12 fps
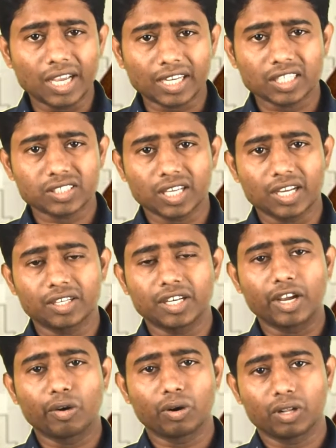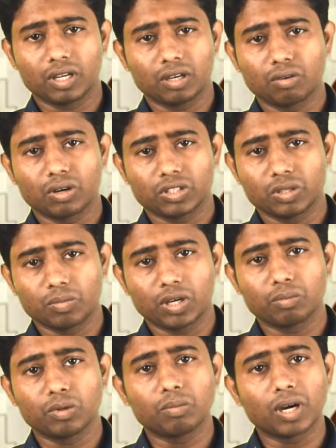একটা সাইট র্যাঙ্ক করাতে
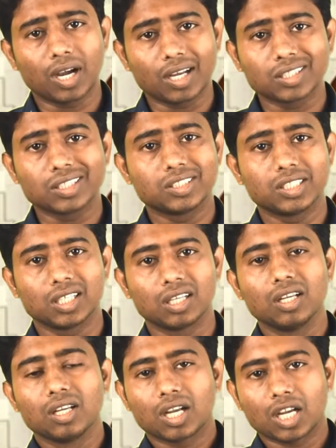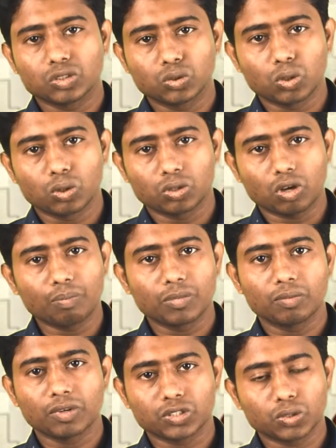পারবো বা আদার যে কাজগুলো করতে
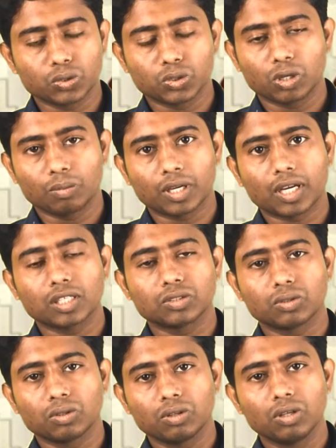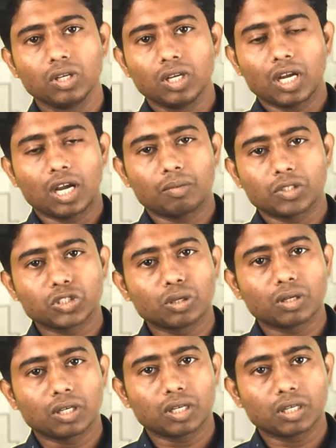অপটিমাইজ করতে হবে কাজগুলো আমার
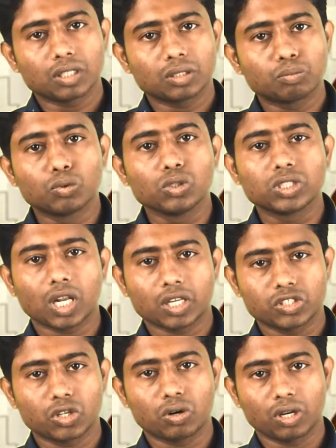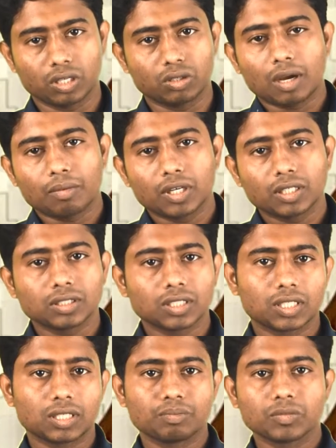ফুল জানা ছিল না আমার
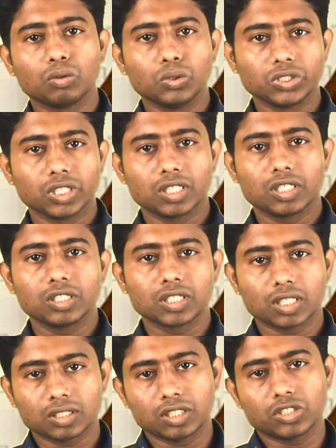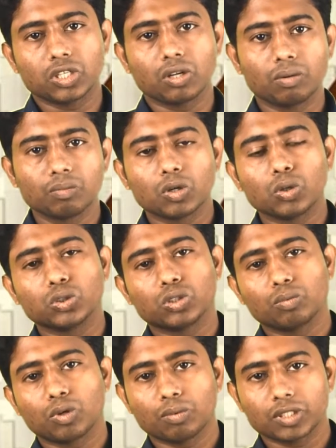কোর্স টিচার ছিল
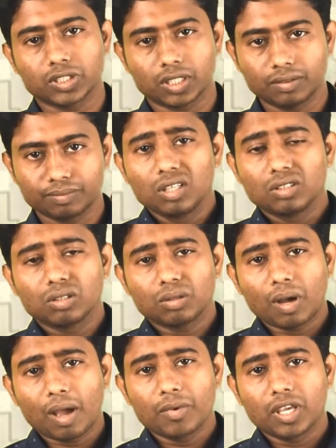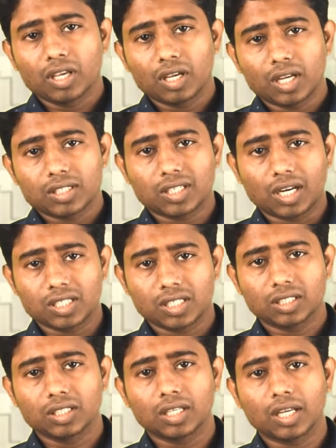উত্তম কুমার স্যার তো আমি স্যারের
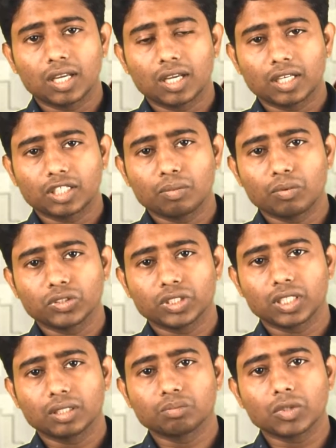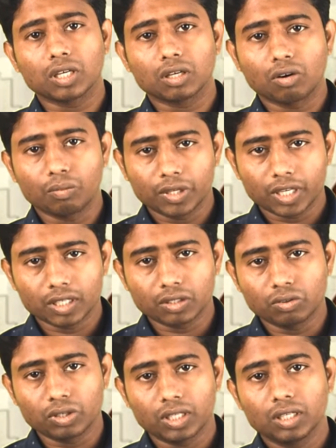সাথে একটা পর্যায়ে কমিউনিকেট
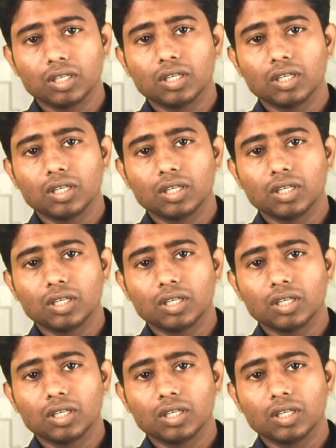করি